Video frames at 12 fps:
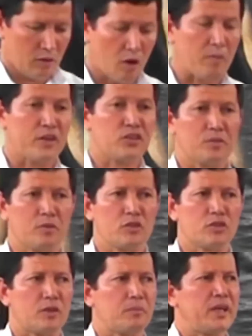
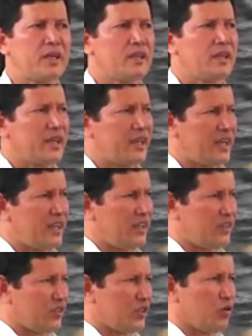Comencemos bien de quién
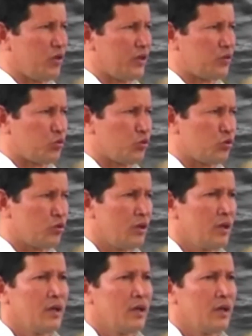es hijo Jesús